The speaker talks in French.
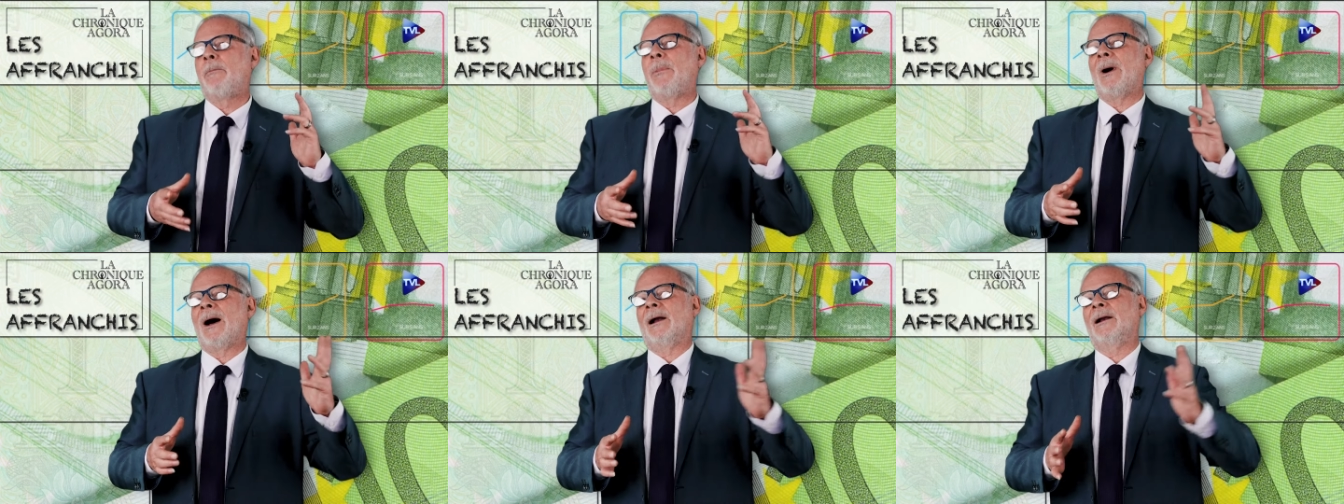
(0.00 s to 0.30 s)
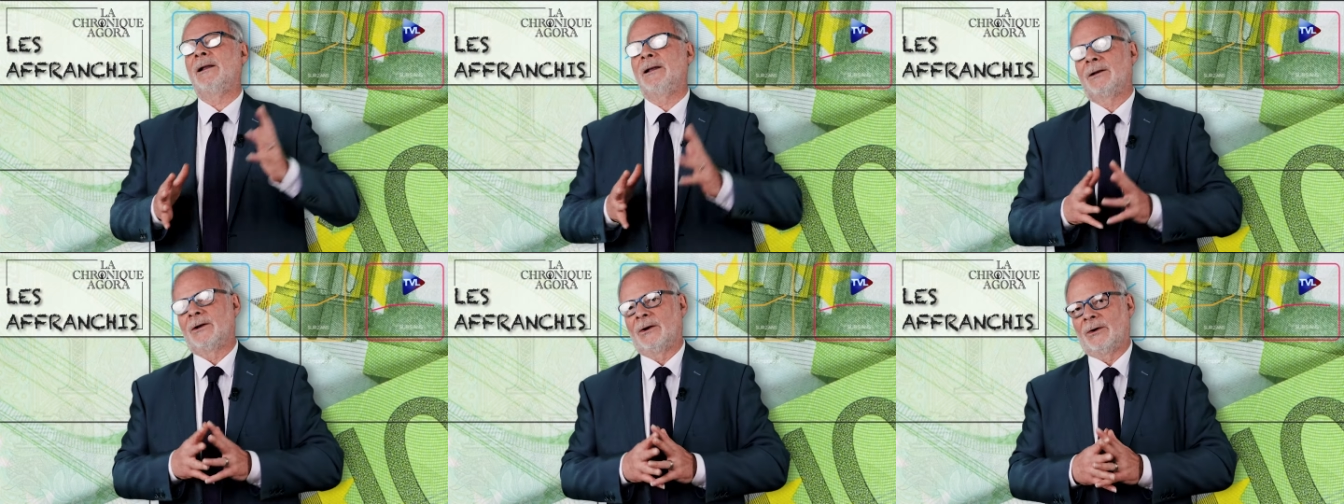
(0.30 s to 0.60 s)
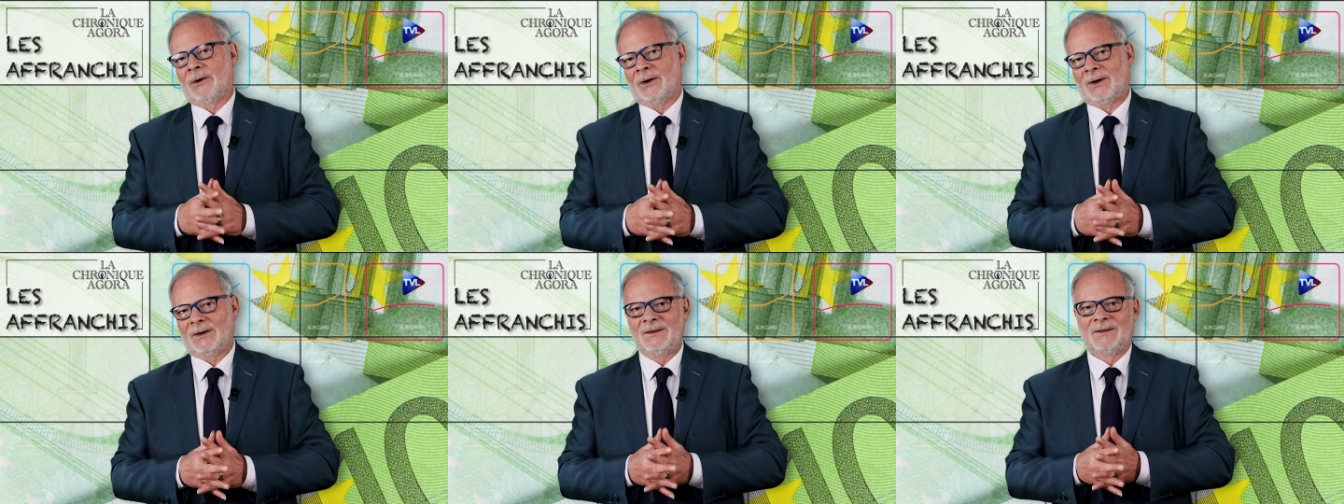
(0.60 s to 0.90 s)
parler
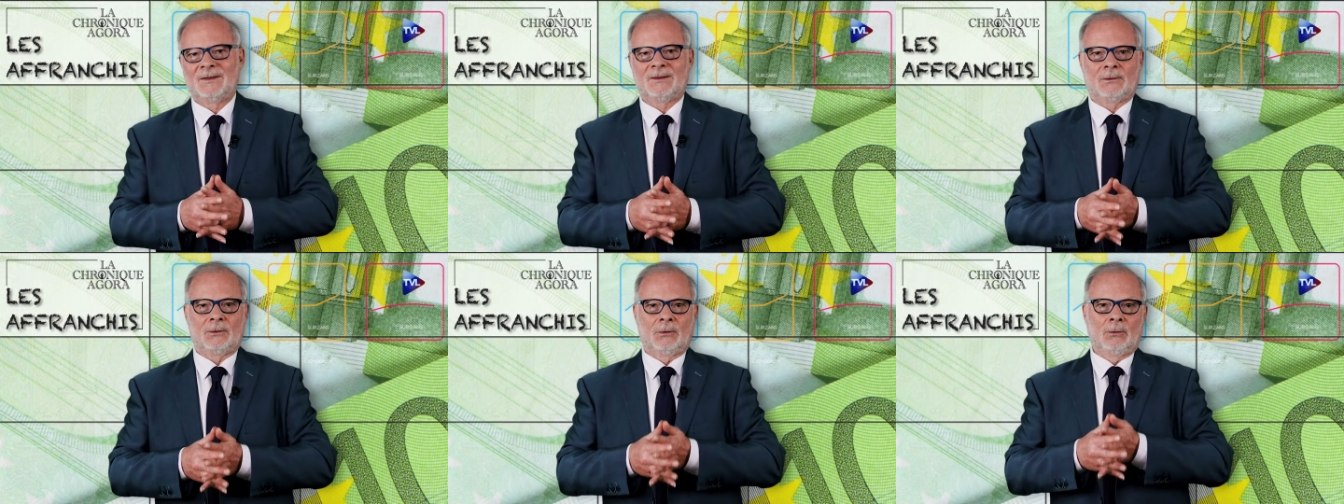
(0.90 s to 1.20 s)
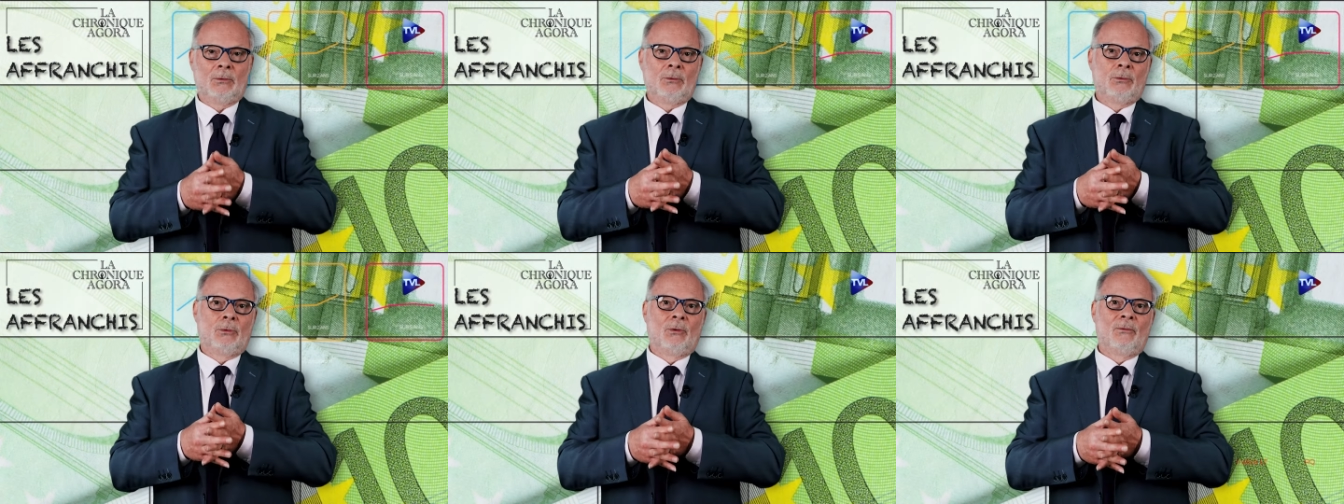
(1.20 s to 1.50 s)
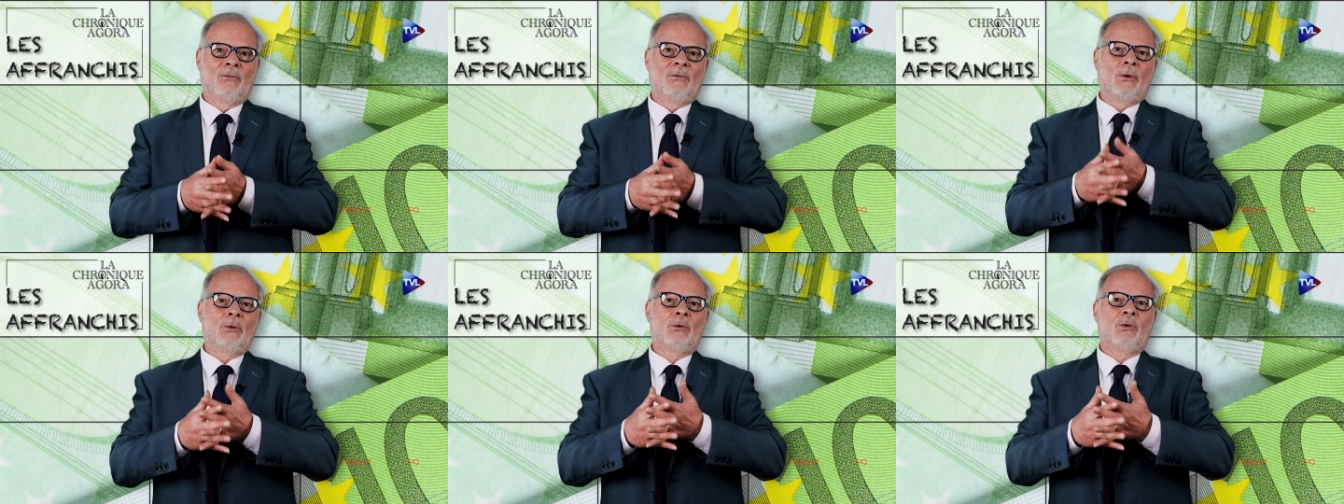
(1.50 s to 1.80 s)
d'un risque de
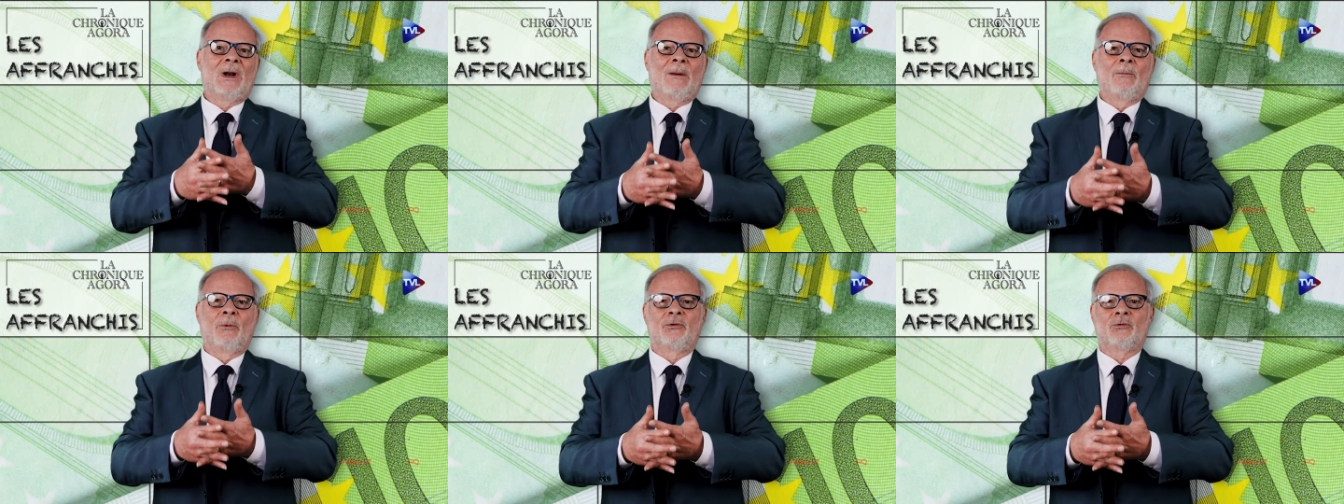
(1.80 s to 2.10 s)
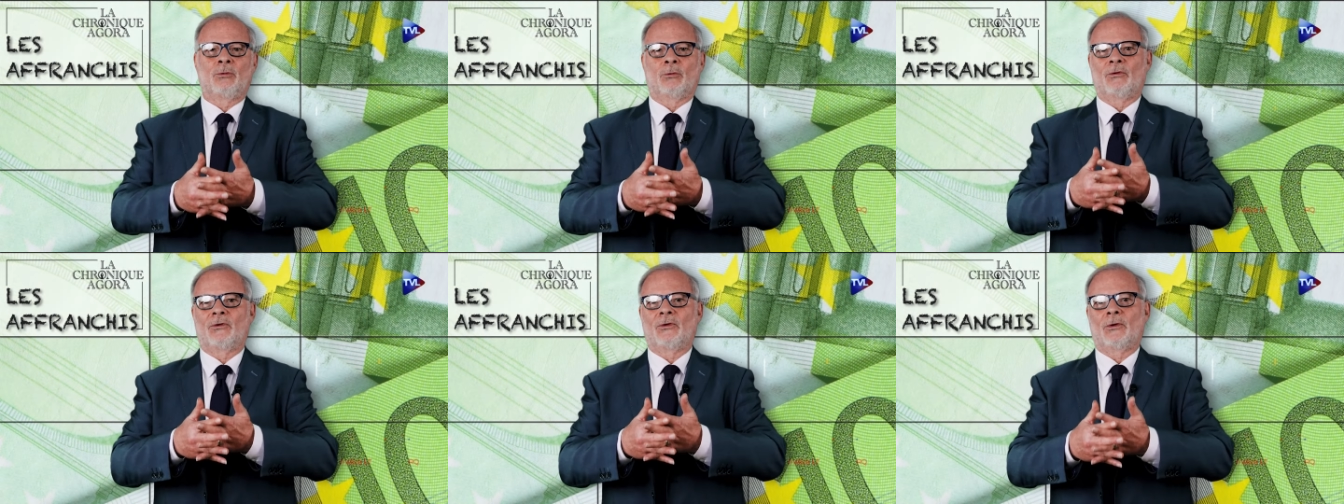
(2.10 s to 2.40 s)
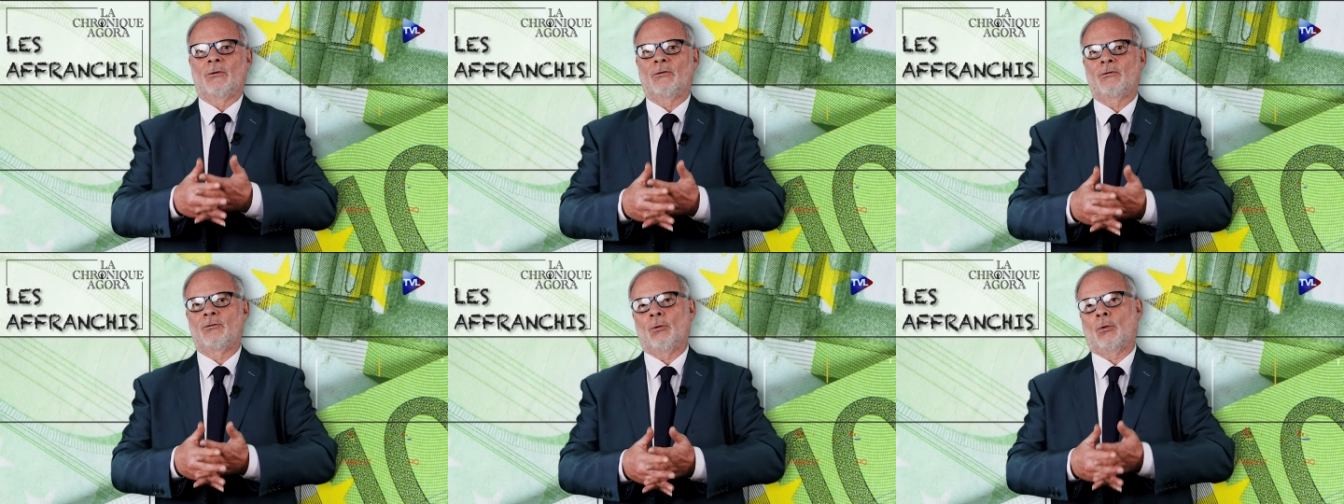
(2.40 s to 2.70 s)
vote de la motion de
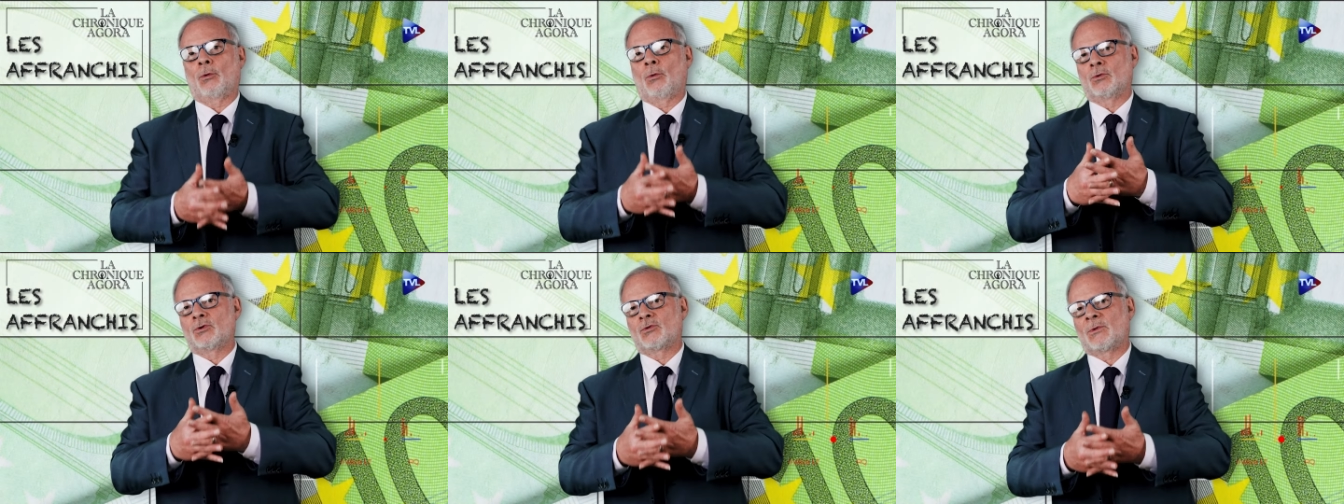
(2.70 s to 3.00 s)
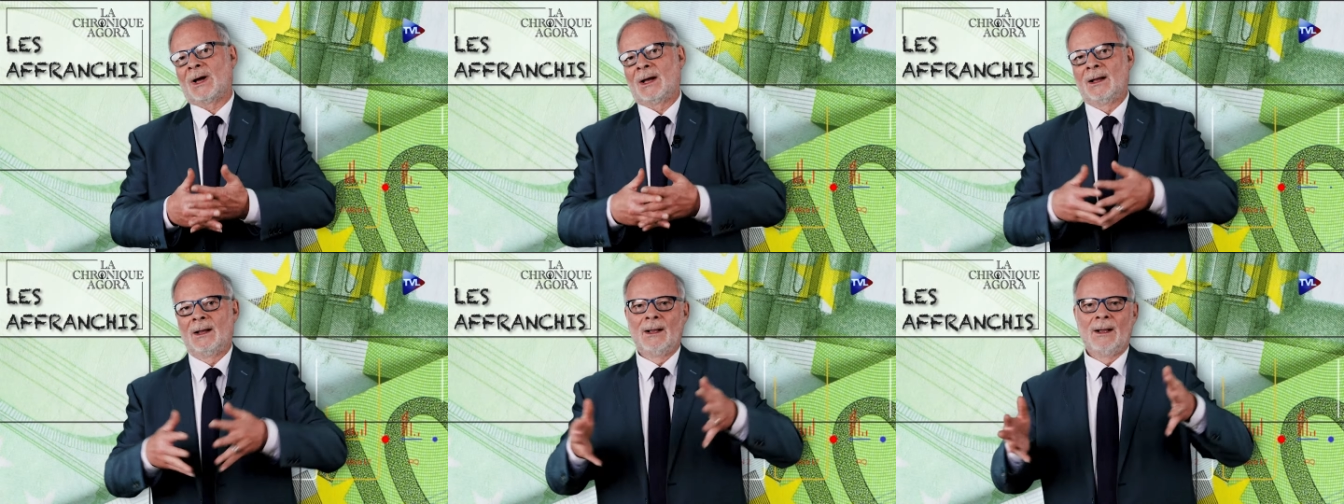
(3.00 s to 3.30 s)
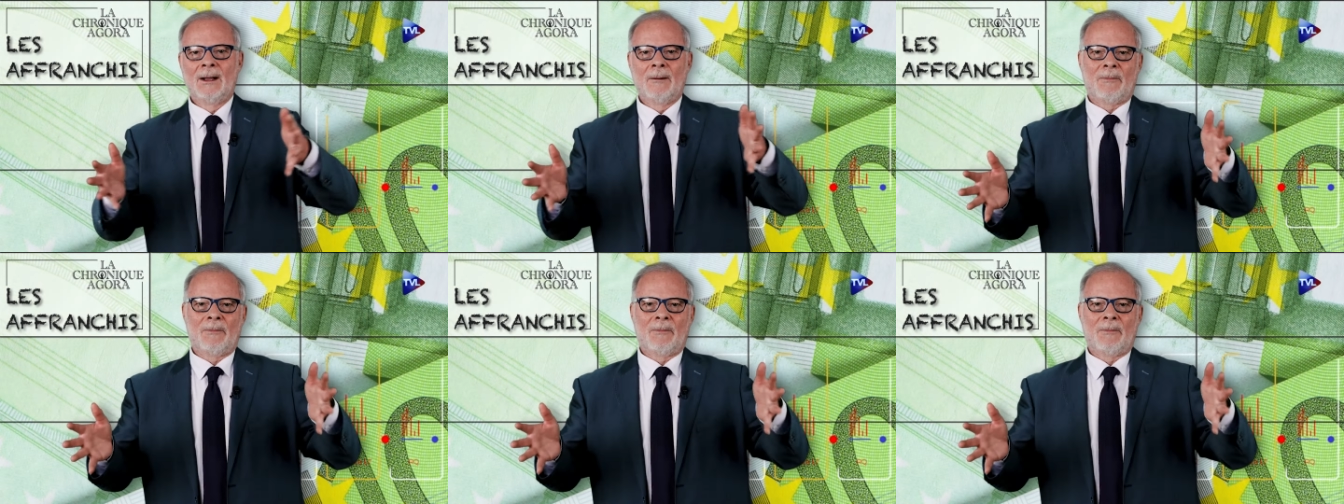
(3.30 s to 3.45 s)
censure conjoint